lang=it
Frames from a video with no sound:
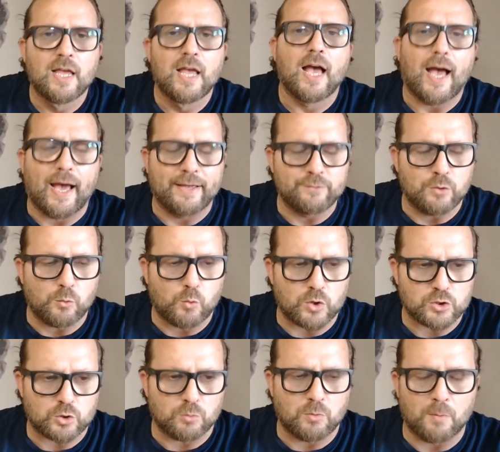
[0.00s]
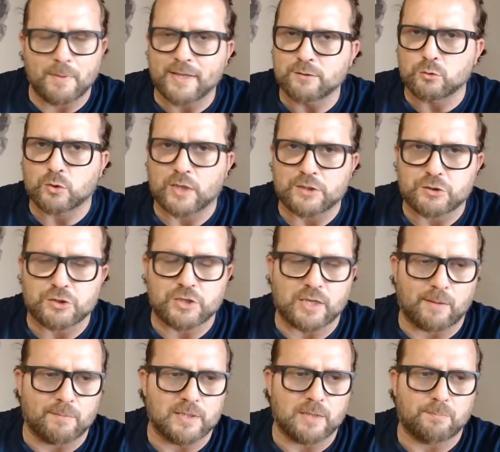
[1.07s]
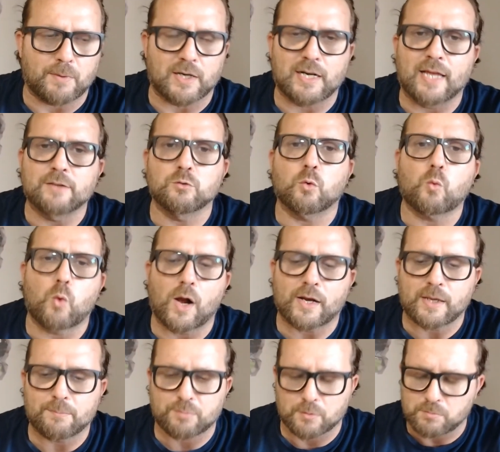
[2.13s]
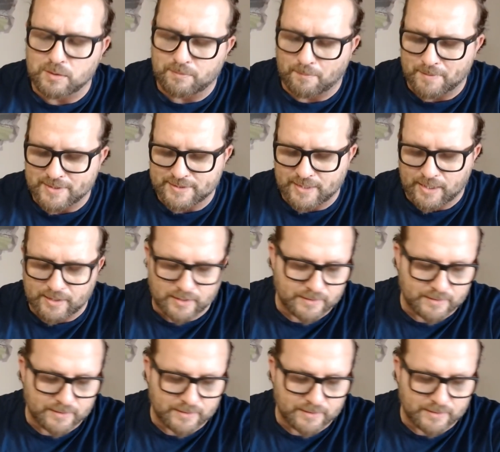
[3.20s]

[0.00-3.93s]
hanno in questo momento calcisticamente parlando qualche problema mentale.